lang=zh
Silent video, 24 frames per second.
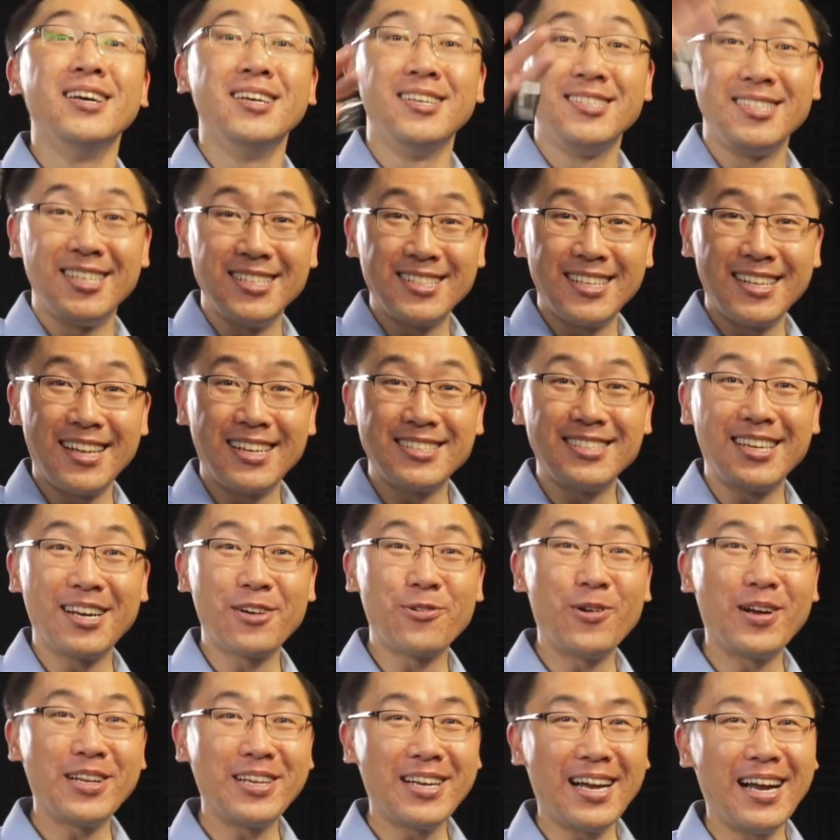谢谢大家
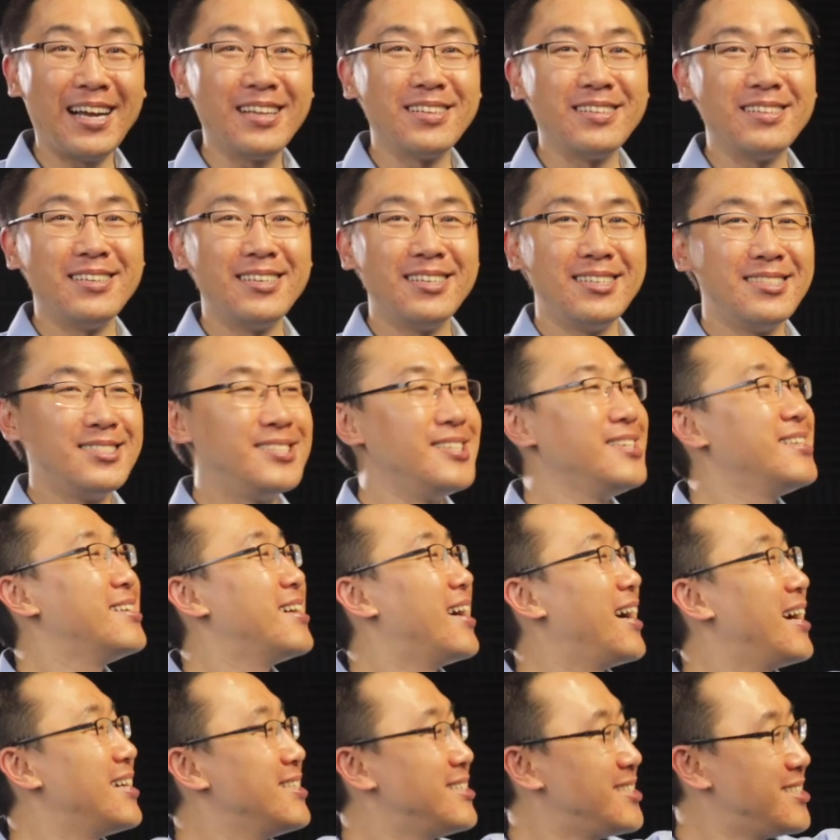观看。记得
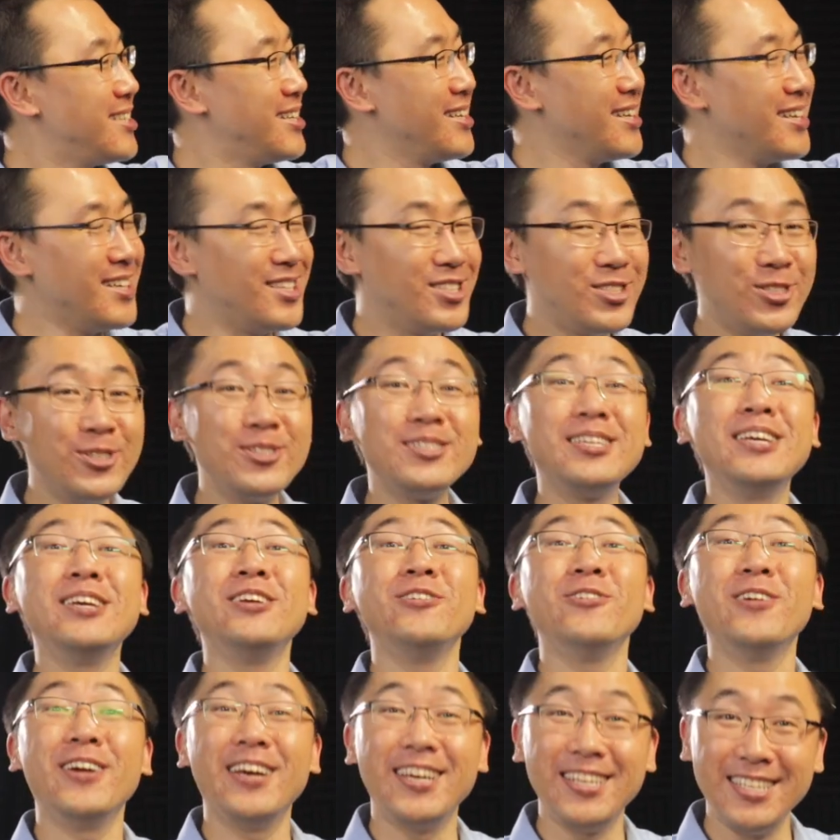按这里去订
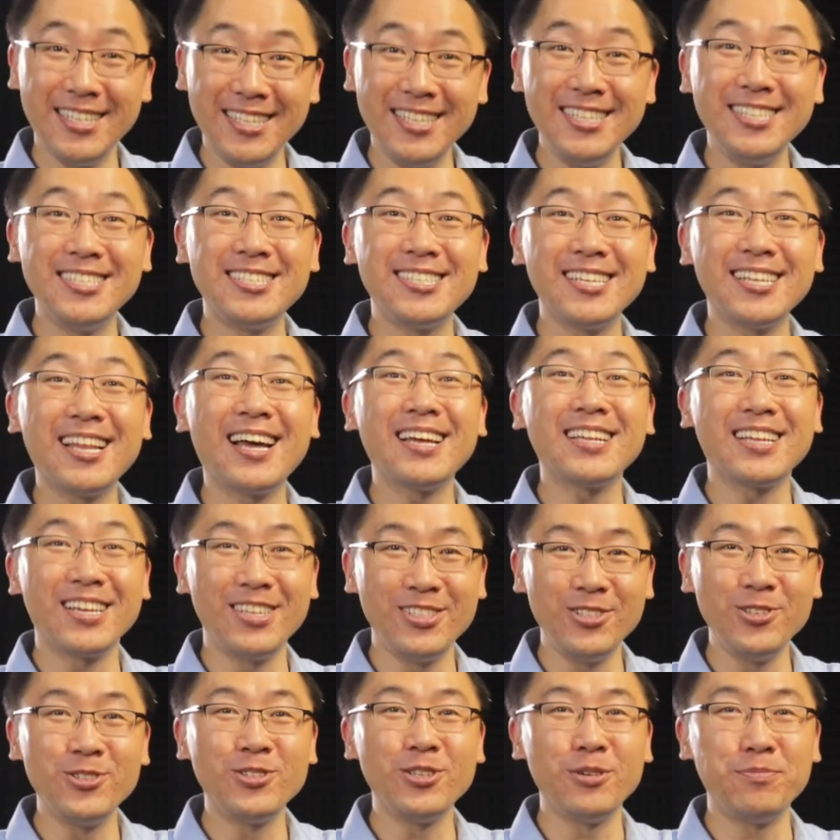阅以斯拉的
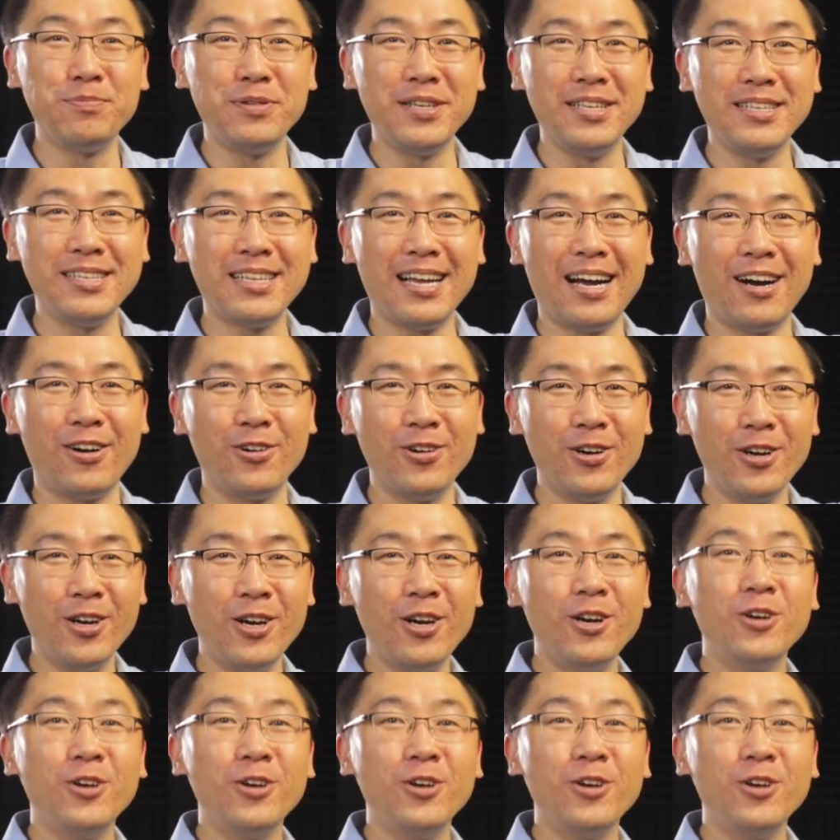YouTube 频道。